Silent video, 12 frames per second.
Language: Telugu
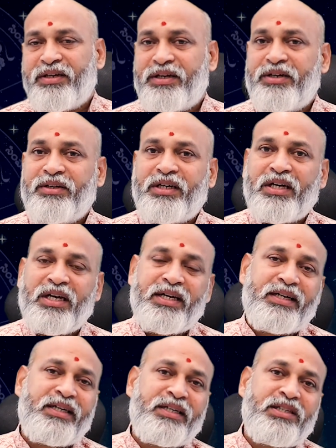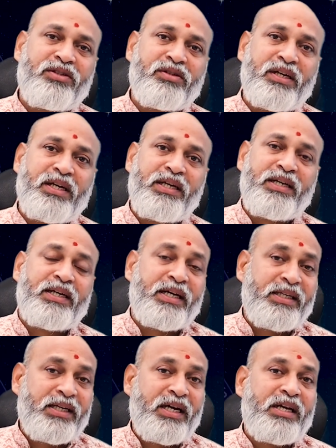ఈ రెండు గ్రహాలు ఎక్కడికి ఉన్నాయి
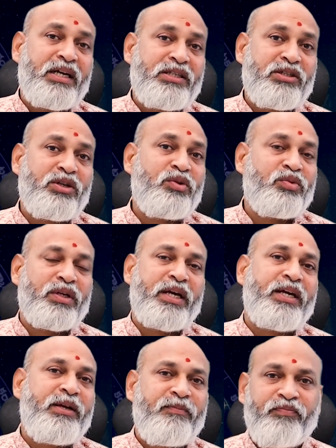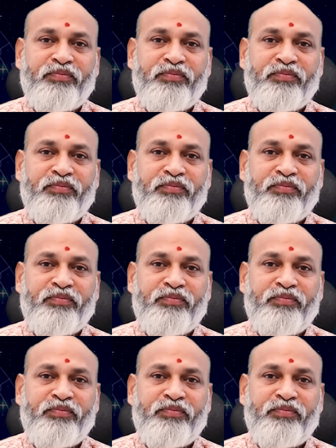కన్యా రాశిలో ఉన్నాయి